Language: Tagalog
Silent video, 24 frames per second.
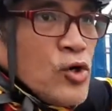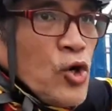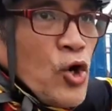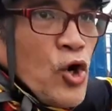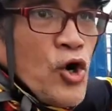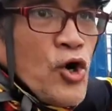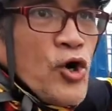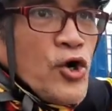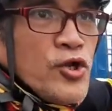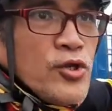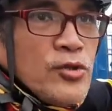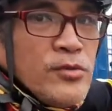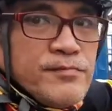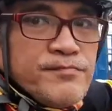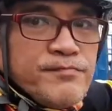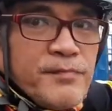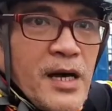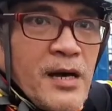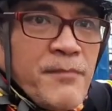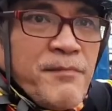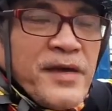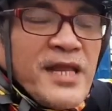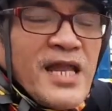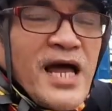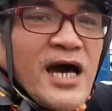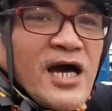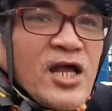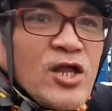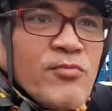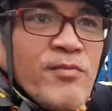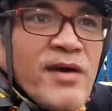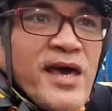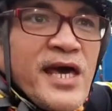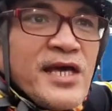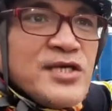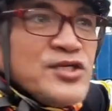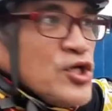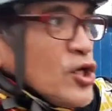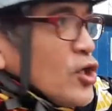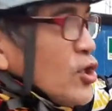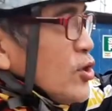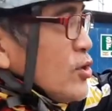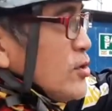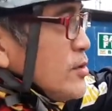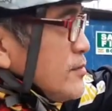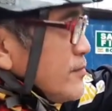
or pinarmedyo